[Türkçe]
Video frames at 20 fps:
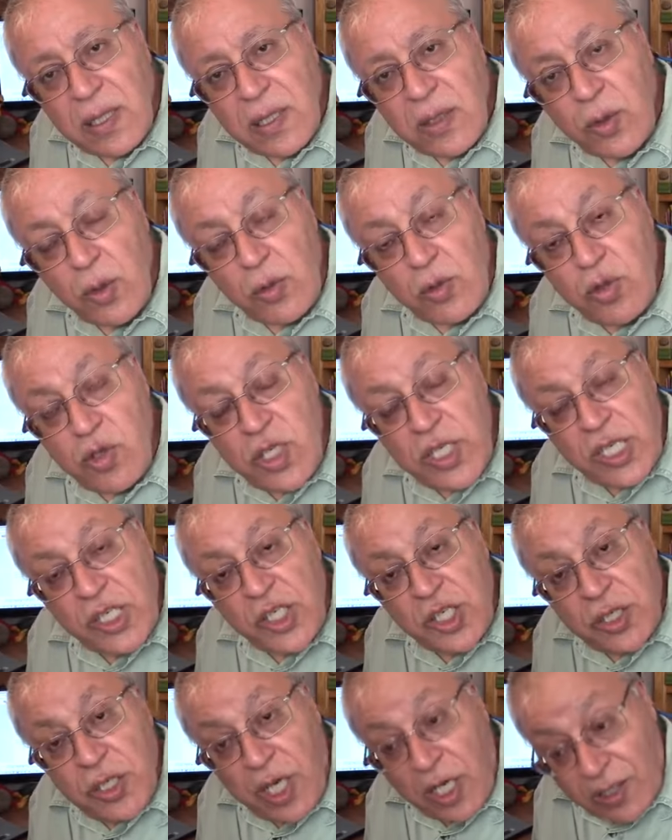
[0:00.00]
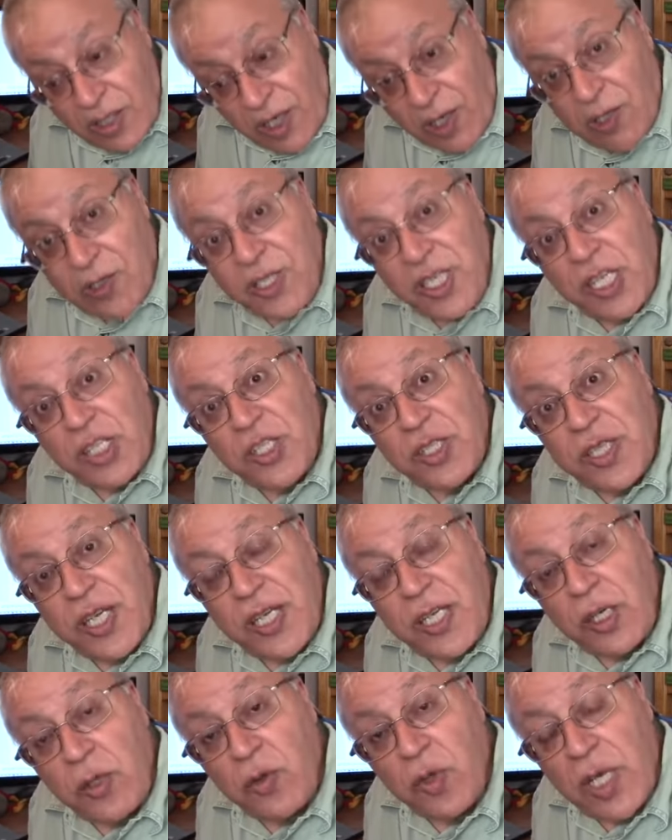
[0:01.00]
9 yaşında hatta 6
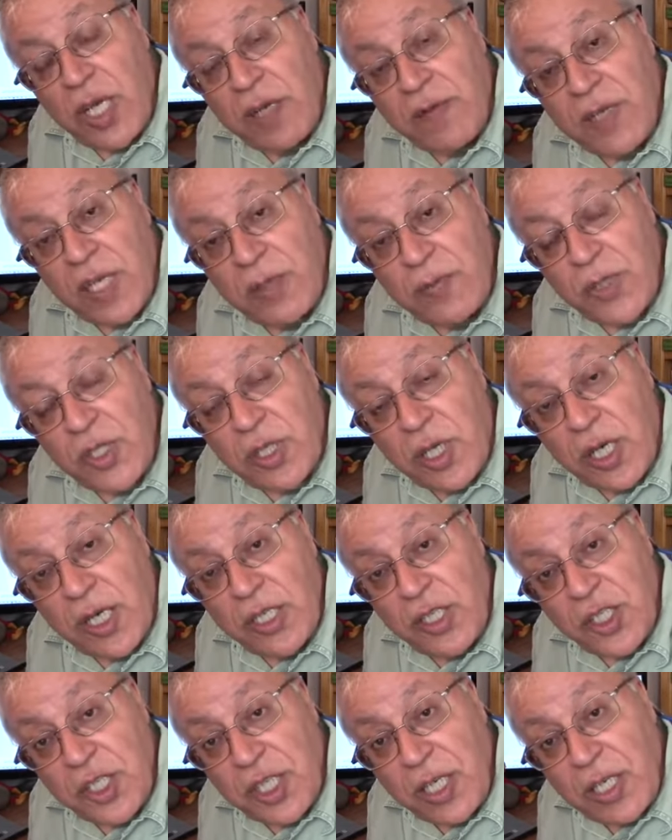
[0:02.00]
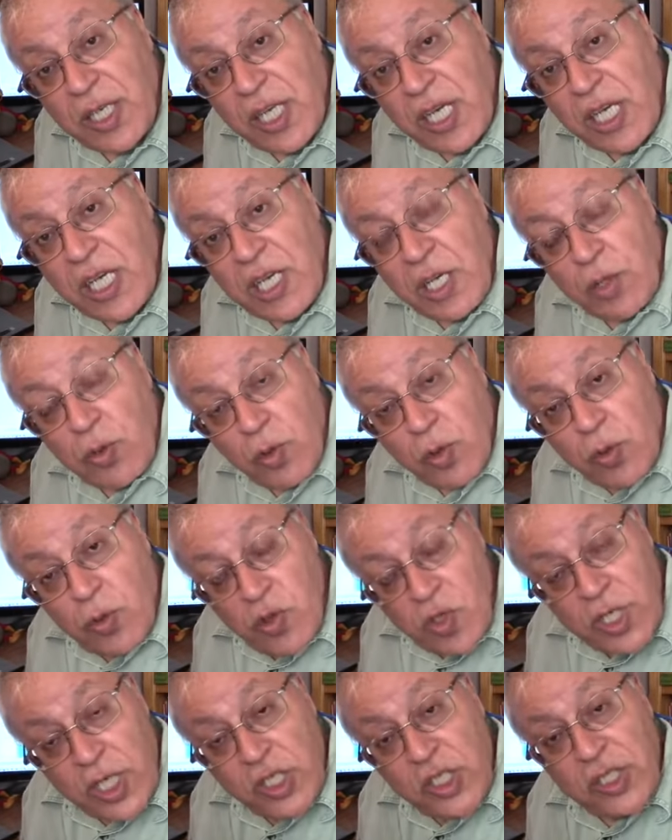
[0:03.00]
yaşındayken güya evlenmiş Ayşe ile
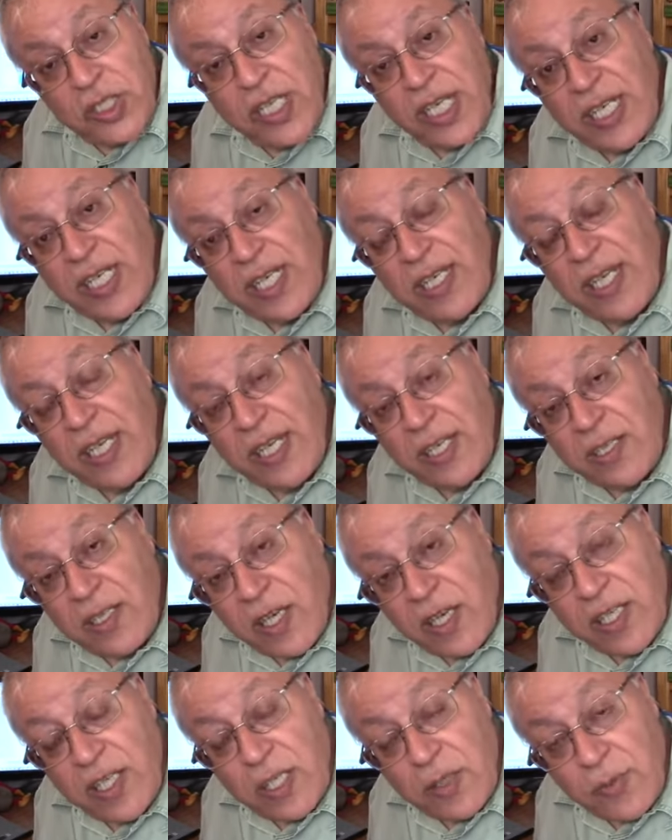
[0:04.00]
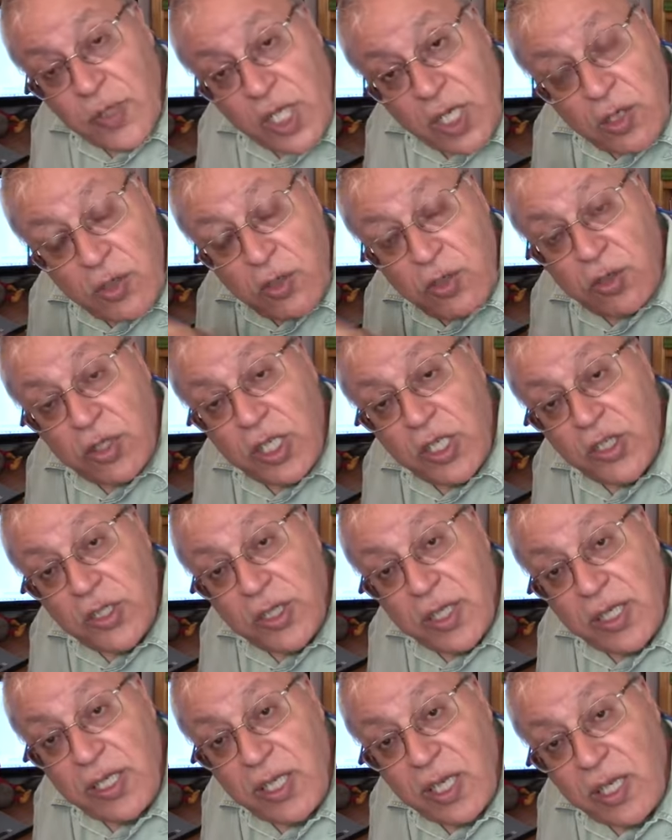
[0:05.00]
9 yaşındayken de yatağa girmiş 54
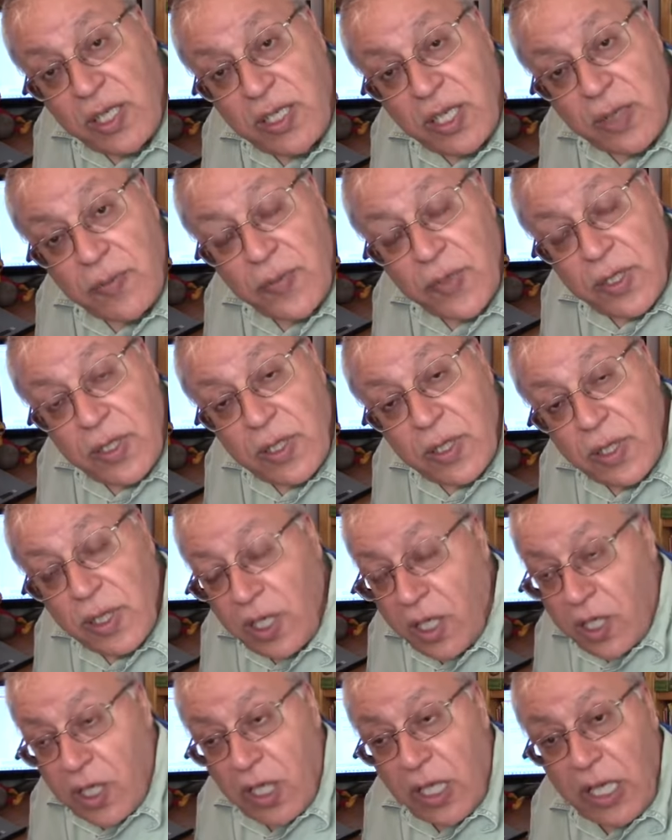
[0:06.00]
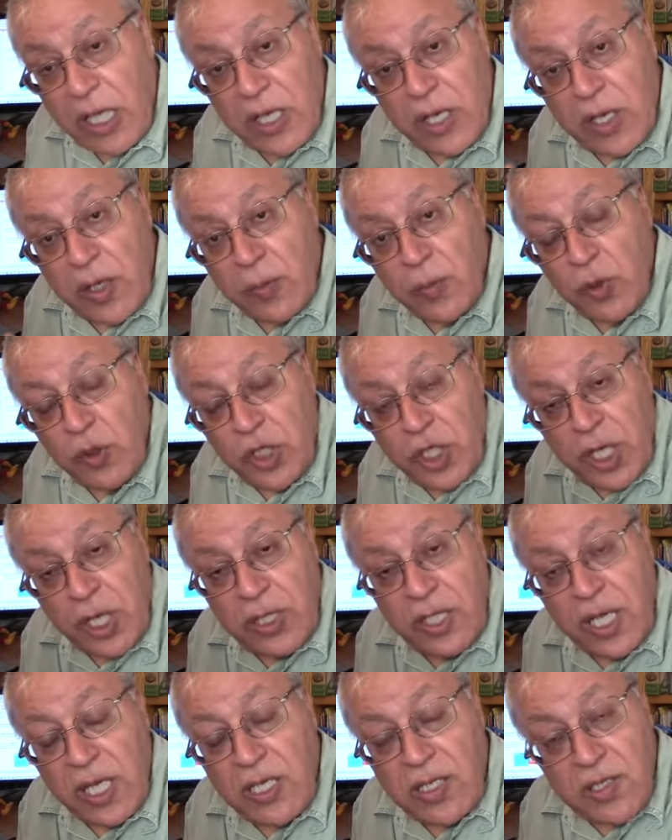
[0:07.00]
yaşındaki adam. E bu
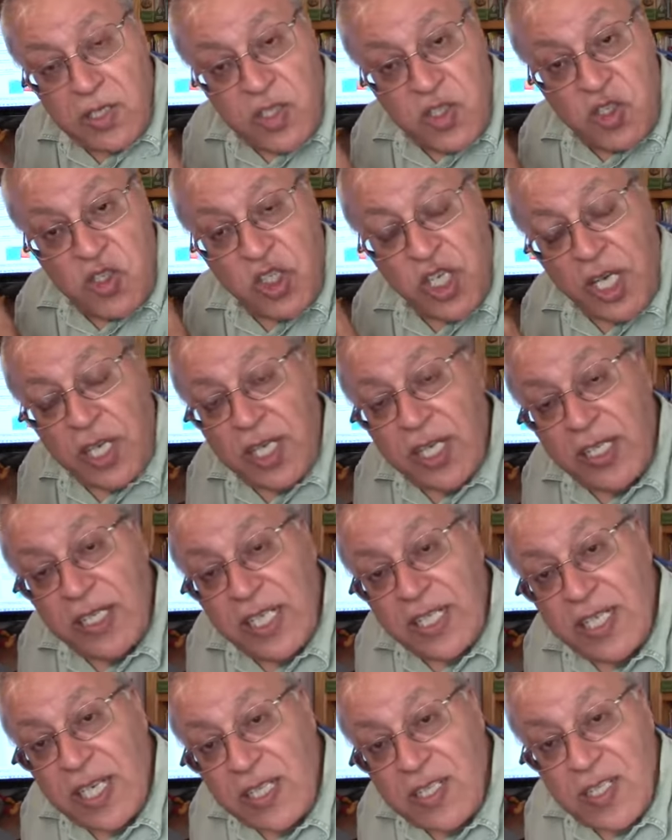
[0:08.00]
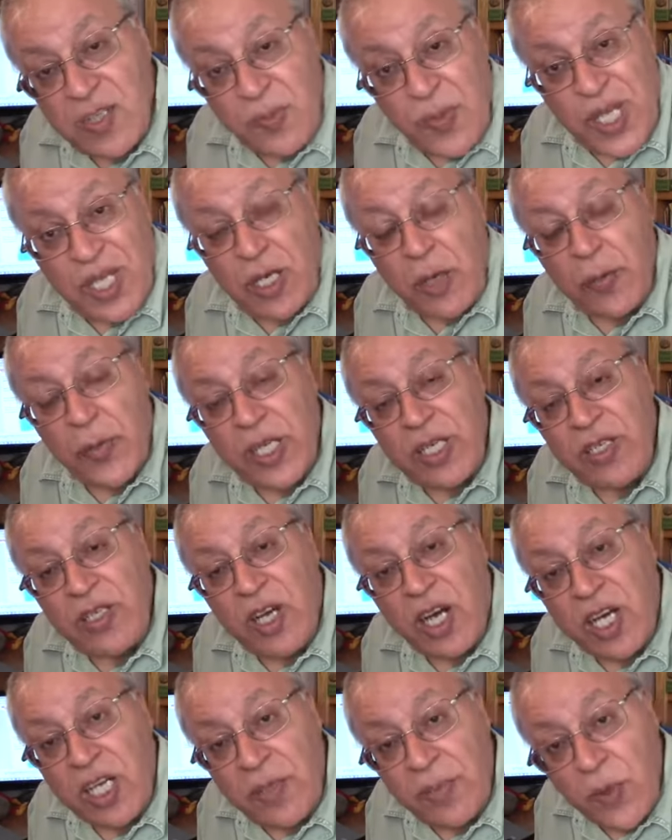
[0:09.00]
şeyde siz şeylerde kendinizi peygamberin
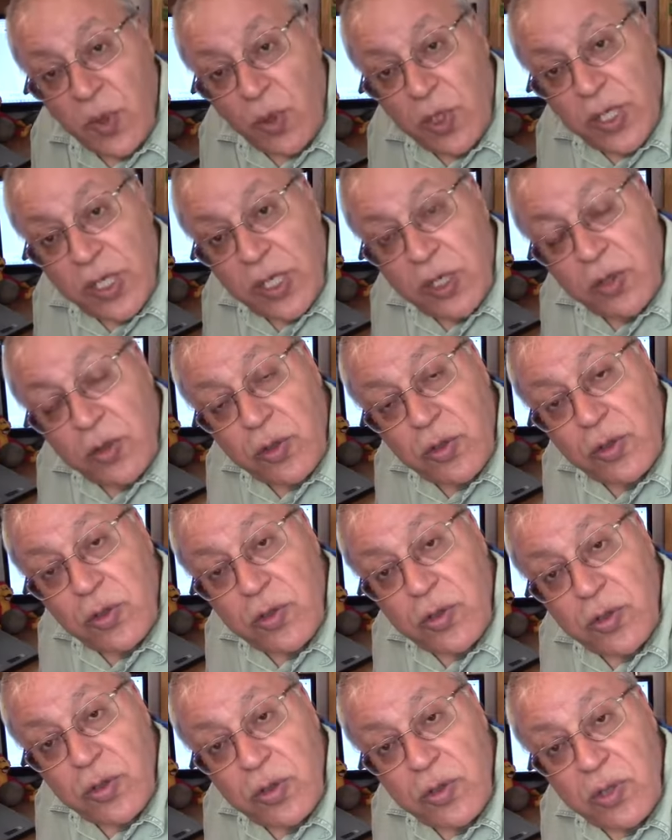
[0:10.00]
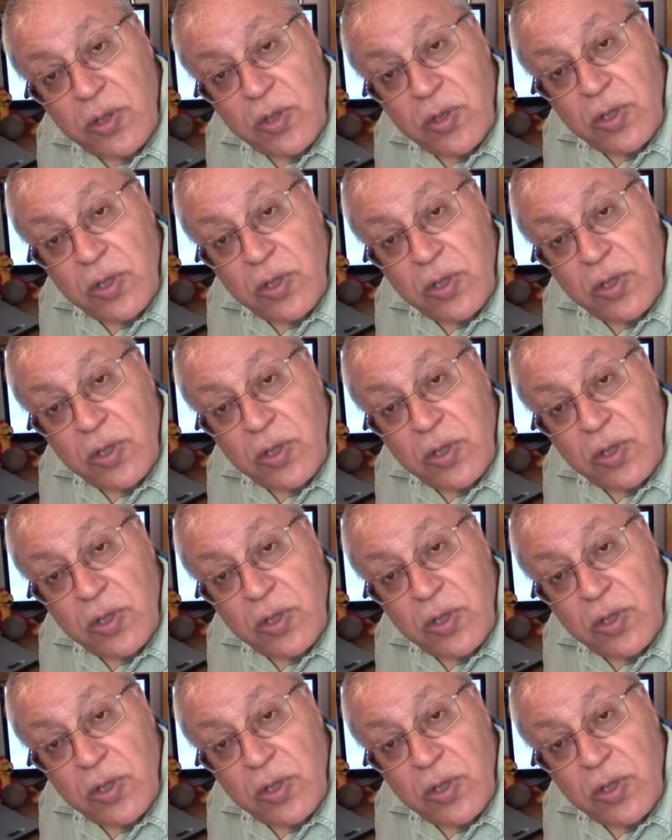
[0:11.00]
naibi olarak görürsünüz.